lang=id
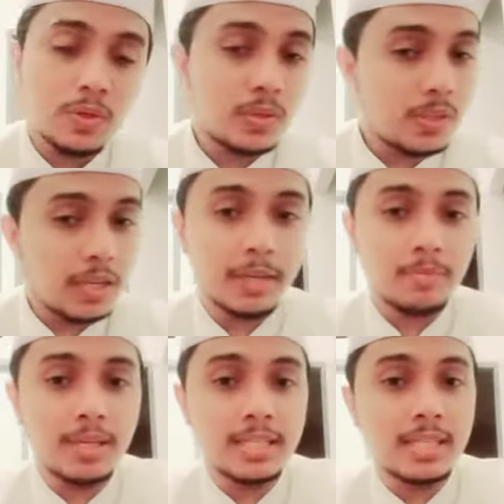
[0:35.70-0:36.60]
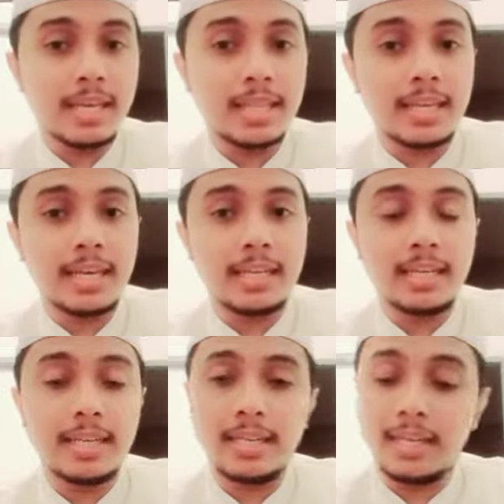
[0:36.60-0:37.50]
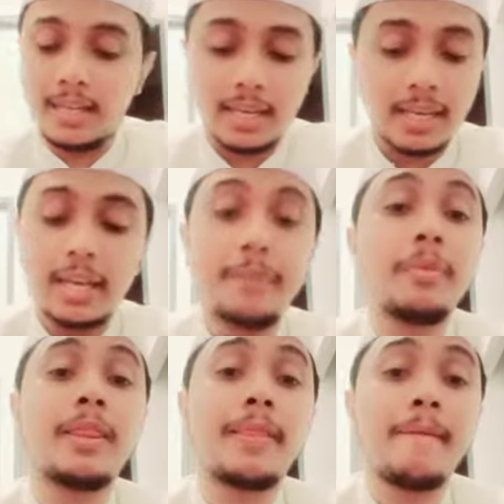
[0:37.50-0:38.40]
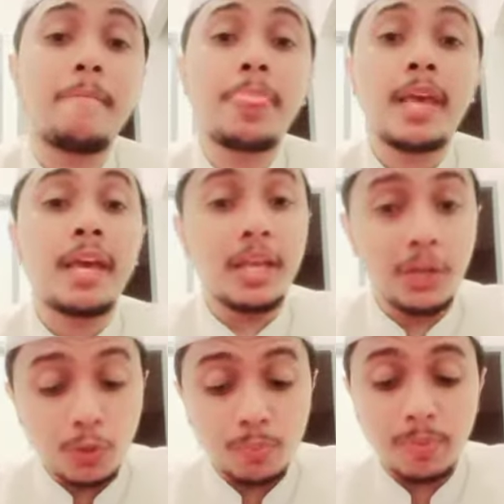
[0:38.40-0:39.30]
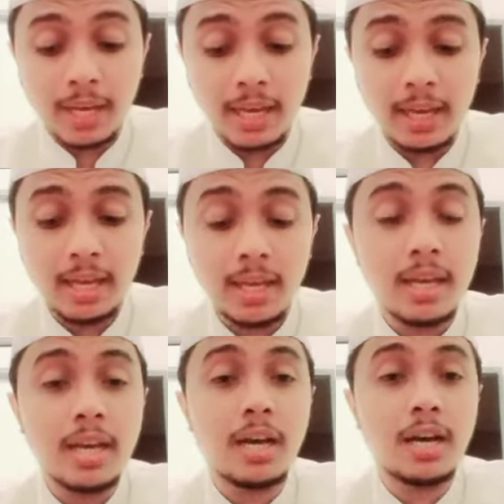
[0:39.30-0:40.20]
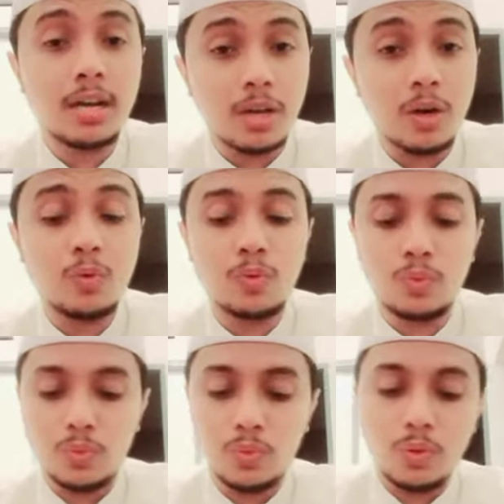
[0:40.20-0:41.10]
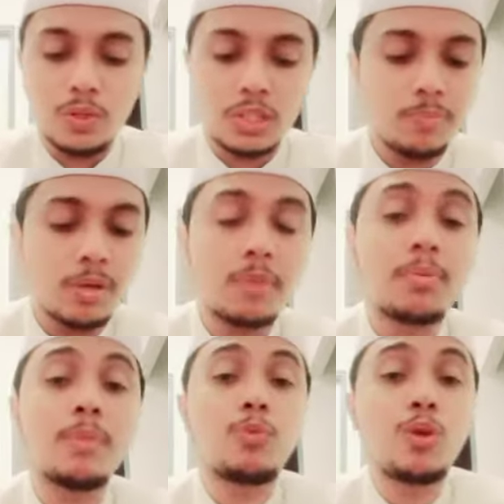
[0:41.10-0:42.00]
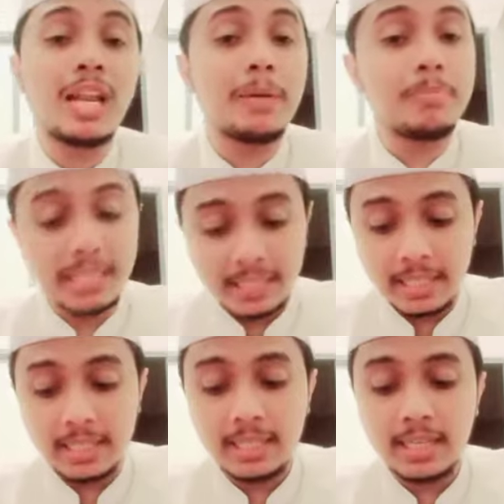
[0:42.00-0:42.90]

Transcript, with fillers: sering menasehatkan dengan kalimat Hiduplah engkau seberapapun lamanya,